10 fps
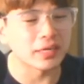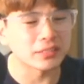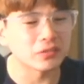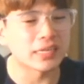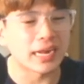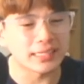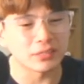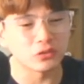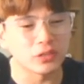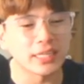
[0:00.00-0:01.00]
있어. 나한테
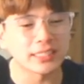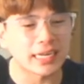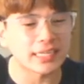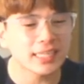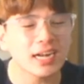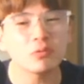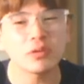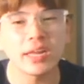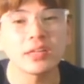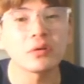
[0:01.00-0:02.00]
유난히 잘 따라오는
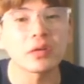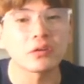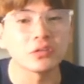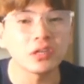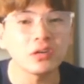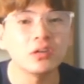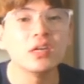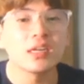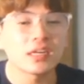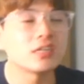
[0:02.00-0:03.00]
캐릭터가 있거든요.
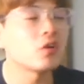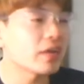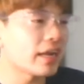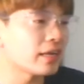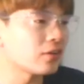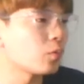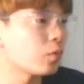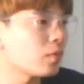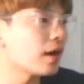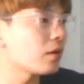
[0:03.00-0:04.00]
그런 캐릭터로
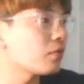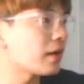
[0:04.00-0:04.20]
뽑아갖고